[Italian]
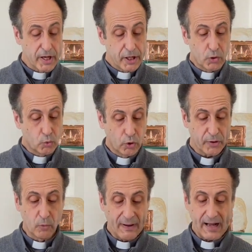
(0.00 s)
Il cuore
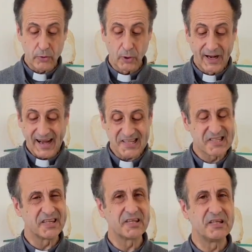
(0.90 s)
umano ha
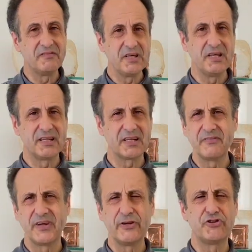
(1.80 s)
sete di vita, di
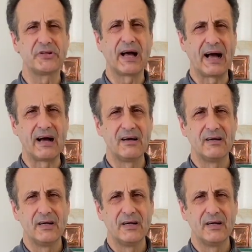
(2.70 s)
felicità.